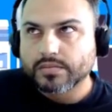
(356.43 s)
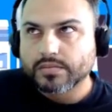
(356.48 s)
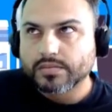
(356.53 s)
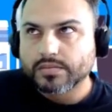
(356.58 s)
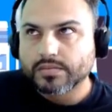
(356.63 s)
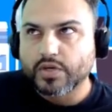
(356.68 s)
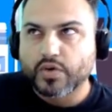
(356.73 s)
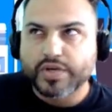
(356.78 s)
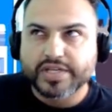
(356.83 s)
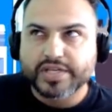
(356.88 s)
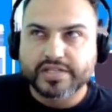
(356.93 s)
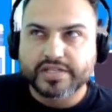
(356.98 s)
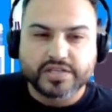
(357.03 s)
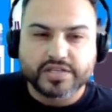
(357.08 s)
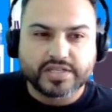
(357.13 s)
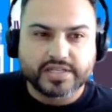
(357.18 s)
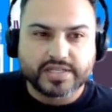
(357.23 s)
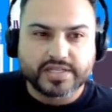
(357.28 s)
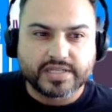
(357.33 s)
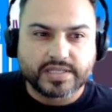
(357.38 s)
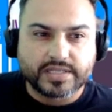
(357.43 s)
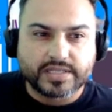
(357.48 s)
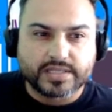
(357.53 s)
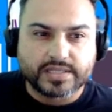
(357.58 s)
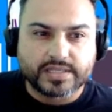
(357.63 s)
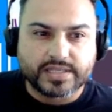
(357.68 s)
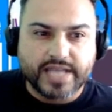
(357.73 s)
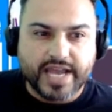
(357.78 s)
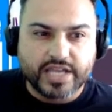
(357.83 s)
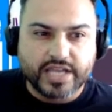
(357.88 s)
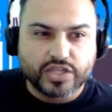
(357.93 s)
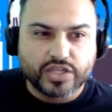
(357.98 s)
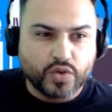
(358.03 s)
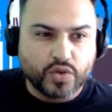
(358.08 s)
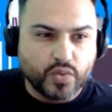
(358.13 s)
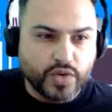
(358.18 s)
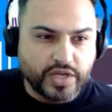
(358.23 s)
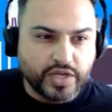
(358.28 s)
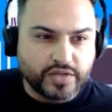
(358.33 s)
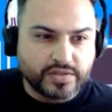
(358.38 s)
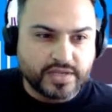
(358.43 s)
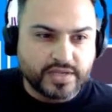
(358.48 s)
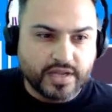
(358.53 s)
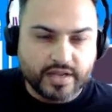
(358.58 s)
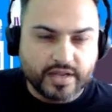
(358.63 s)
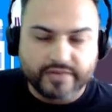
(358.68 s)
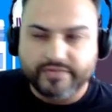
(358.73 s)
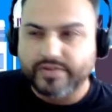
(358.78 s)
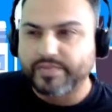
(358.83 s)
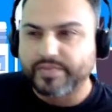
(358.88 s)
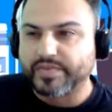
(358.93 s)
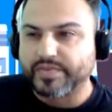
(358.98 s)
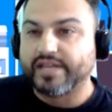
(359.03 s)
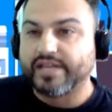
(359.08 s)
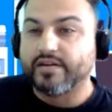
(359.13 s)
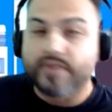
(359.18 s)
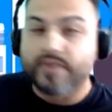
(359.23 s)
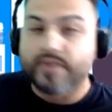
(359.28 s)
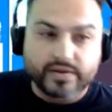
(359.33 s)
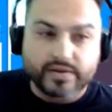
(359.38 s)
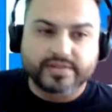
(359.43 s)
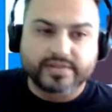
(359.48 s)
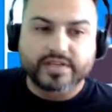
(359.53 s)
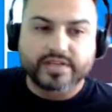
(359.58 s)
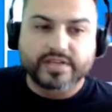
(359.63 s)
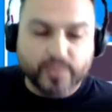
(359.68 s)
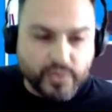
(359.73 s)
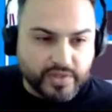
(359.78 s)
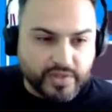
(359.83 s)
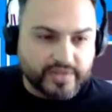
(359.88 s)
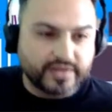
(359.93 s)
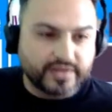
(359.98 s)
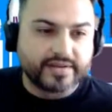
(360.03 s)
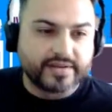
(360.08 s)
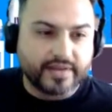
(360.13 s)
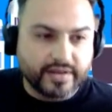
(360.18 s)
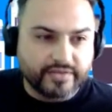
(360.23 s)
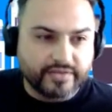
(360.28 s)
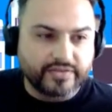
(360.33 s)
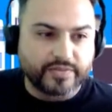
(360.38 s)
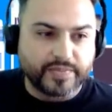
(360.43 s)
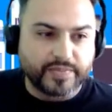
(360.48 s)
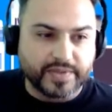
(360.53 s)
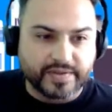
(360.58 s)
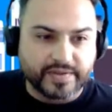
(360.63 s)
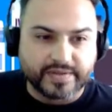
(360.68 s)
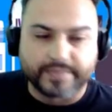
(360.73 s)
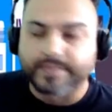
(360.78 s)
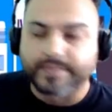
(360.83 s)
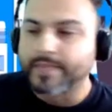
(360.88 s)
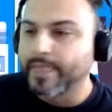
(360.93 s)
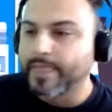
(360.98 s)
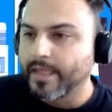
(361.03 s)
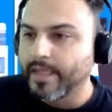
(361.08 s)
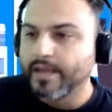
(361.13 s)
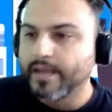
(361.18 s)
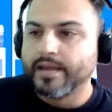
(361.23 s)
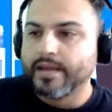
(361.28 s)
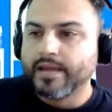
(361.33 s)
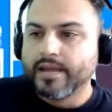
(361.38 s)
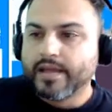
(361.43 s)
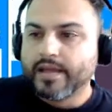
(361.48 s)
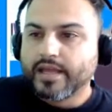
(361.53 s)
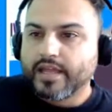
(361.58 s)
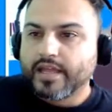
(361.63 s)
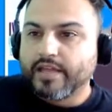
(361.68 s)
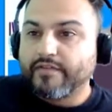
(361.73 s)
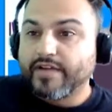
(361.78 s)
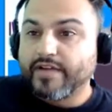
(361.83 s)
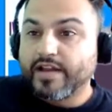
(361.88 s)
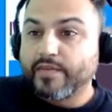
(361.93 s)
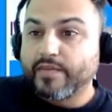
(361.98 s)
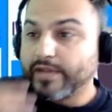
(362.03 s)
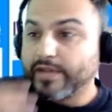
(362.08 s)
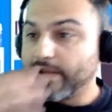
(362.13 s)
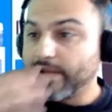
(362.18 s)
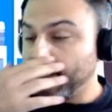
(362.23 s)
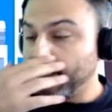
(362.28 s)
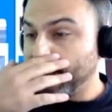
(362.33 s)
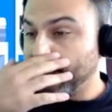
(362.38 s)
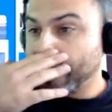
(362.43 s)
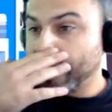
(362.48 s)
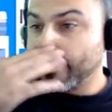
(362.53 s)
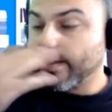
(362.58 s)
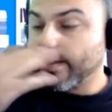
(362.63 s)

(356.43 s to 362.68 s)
eu conheci acho que sete ou oito sala VIP. Em Guarulhos tem muita sala VIP, assim. E vale muito a pena. Eu